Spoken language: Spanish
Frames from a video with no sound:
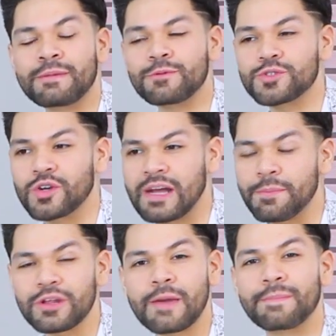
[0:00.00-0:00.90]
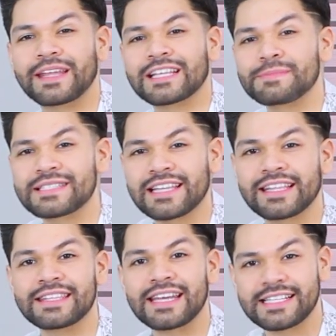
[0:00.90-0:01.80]
me emociona porque prendas
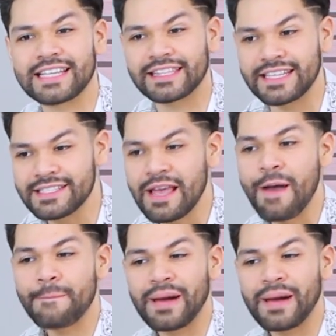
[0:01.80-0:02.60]
bastante interesantes